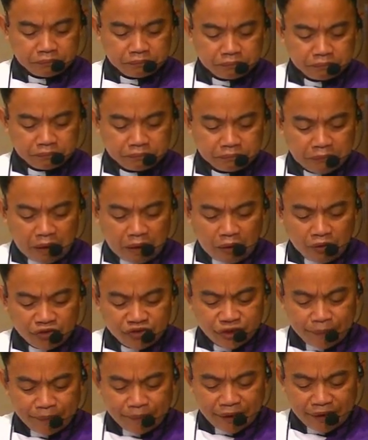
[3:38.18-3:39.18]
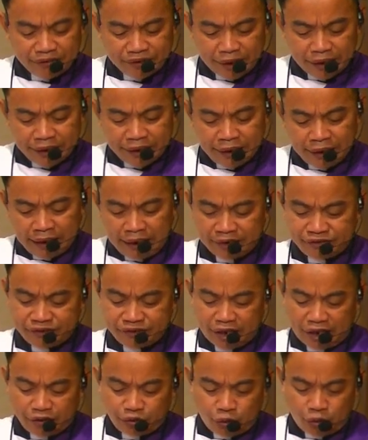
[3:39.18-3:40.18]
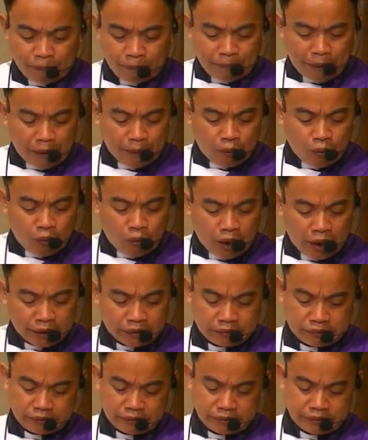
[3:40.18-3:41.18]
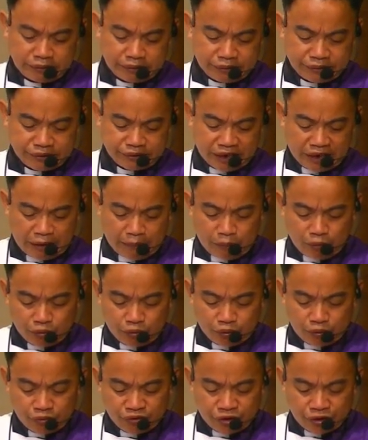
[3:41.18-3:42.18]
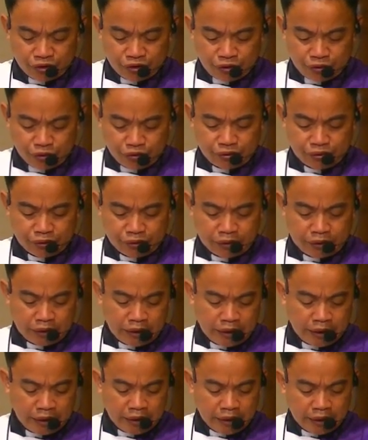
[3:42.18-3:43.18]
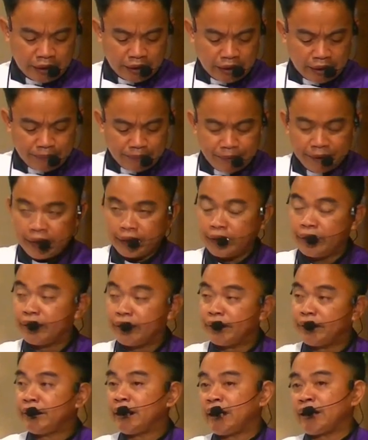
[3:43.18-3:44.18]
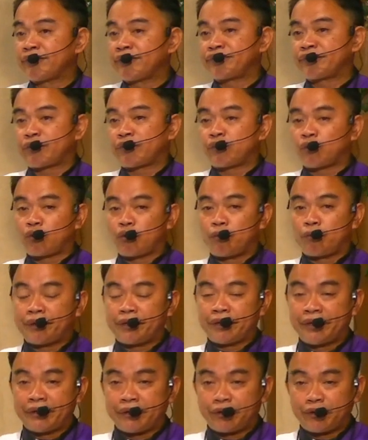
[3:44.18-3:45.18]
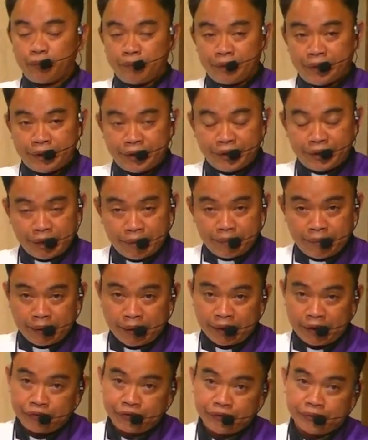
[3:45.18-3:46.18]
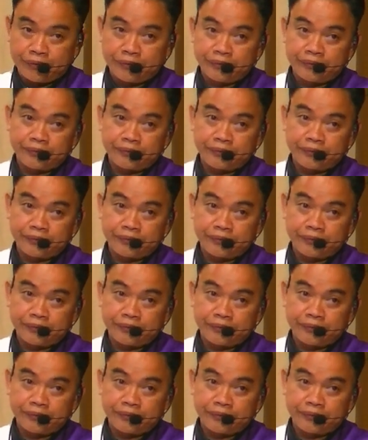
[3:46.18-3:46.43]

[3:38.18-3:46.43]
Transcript: Mausap kita diha sa atong pagbuhat sa kabuton sa Dios. Labi na diha sa atong komunidad mga igsoon.